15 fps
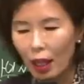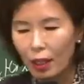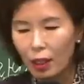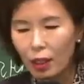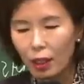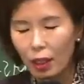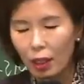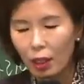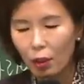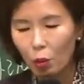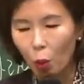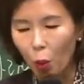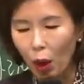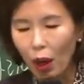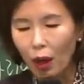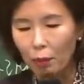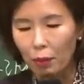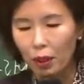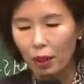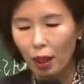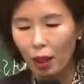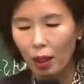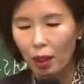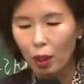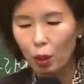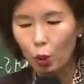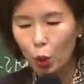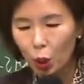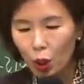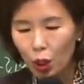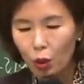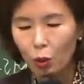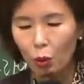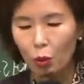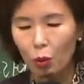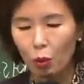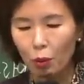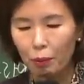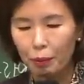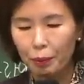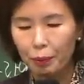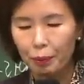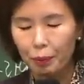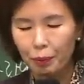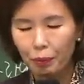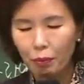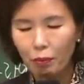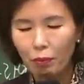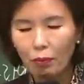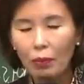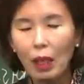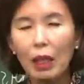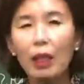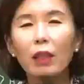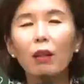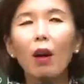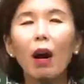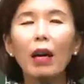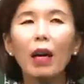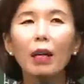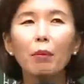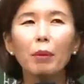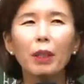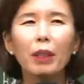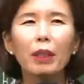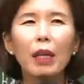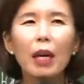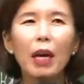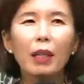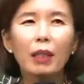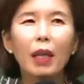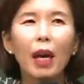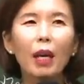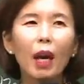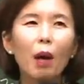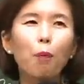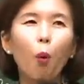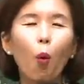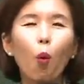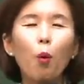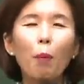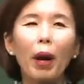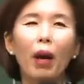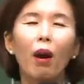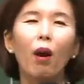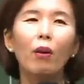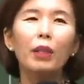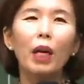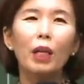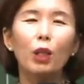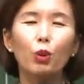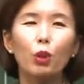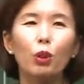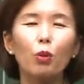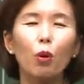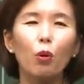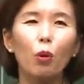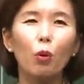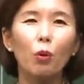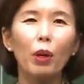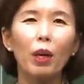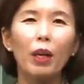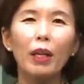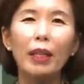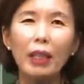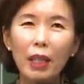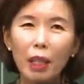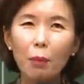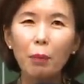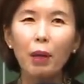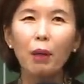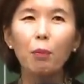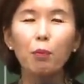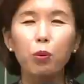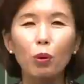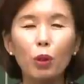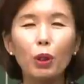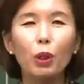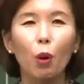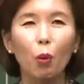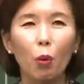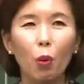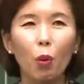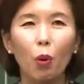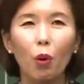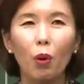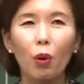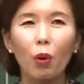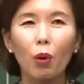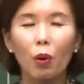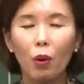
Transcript: 다시 돌아갑니다. 주기적으로. 그래서 하나님은 세계 복음화의 언약의 주인공으로 우리를 이미 부르셨고